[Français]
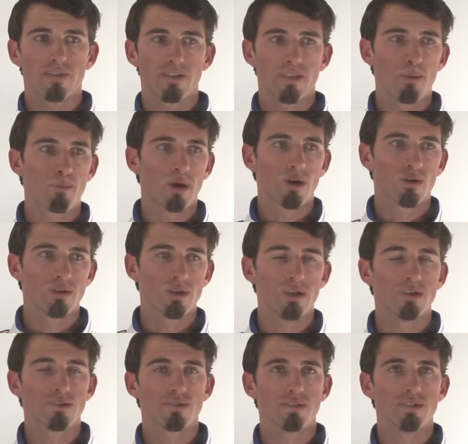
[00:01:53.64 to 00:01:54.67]
d'appréhender
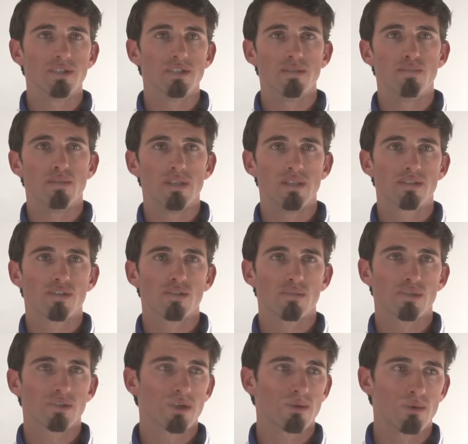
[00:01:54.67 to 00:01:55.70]
les autres disciplines,
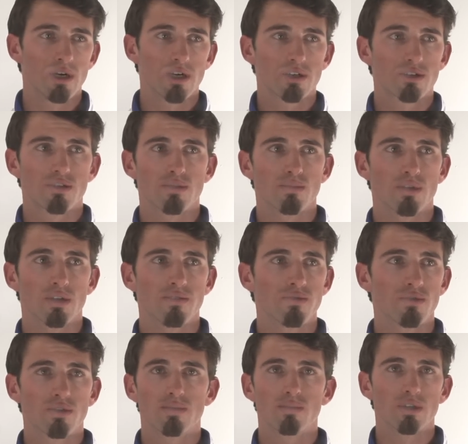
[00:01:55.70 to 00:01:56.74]
comment ça marche, comment ils
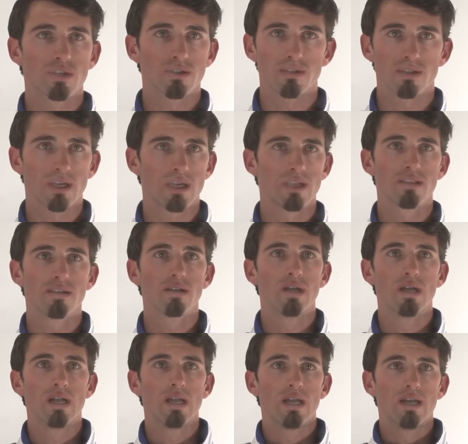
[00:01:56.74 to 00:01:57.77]
font, comment ils s'entraînent.
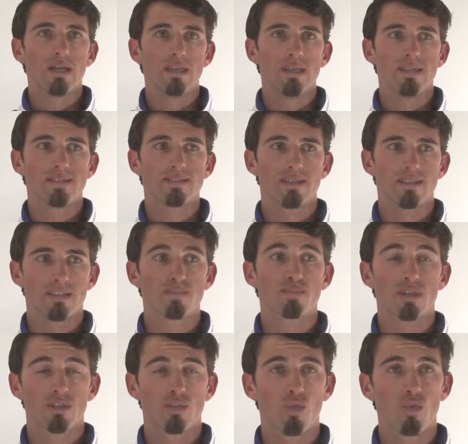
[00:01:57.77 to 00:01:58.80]
Et cet
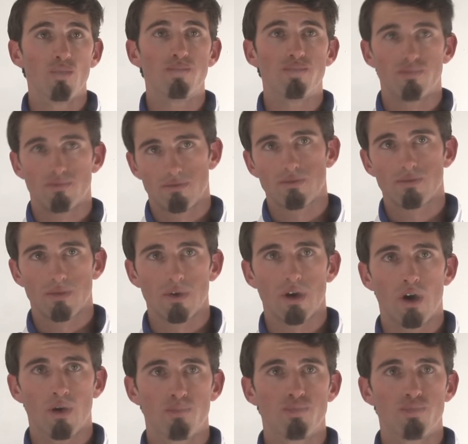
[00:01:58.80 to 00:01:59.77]
esprit de groupe, en